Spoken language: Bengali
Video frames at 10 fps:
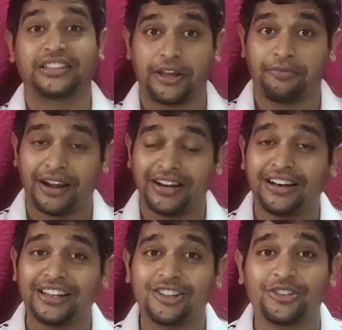সেই
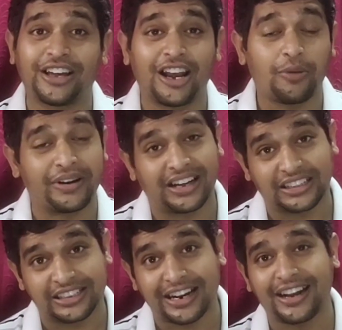ফাইনাল কিন্তু খেলা হবে
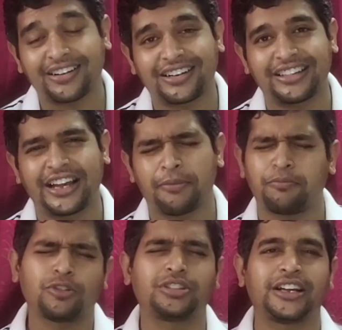রাত সাড়ে আটটা থেকে
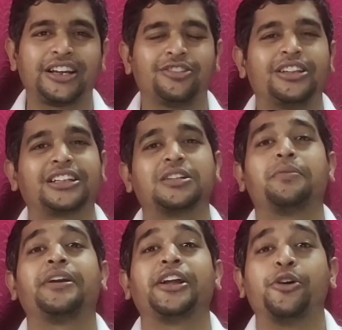প্রত্যেক কিন্তু দেখতে
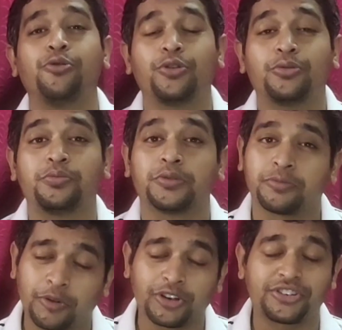পাবেন ইউরো
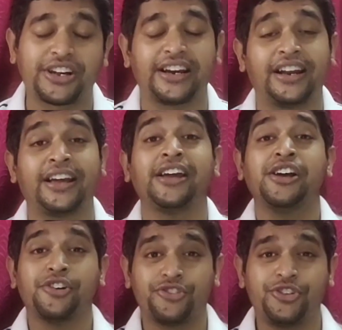স্পোর্টস চ্যানেলে
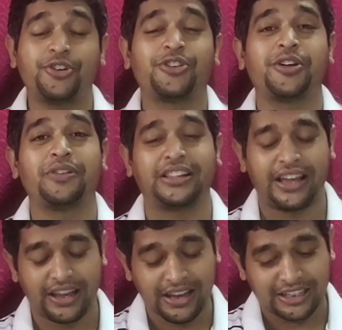জিও
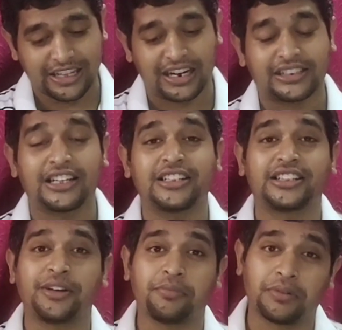টিভিতে তার সাথে
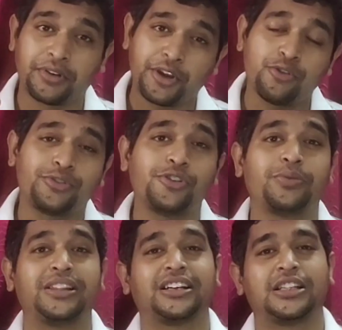সাথে
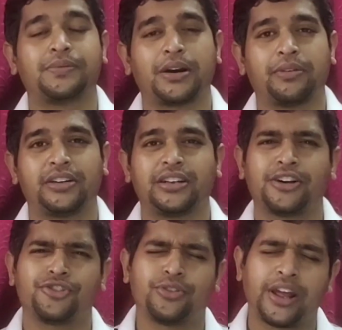ইউটিউবে দেখতে পারবেন
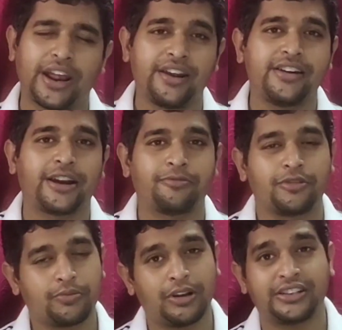সার্চ করে ইন্ডিয়ান
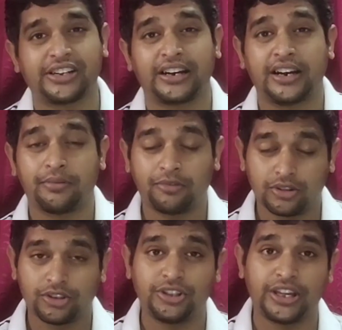ফুটবল চ্যানেলের মধ্য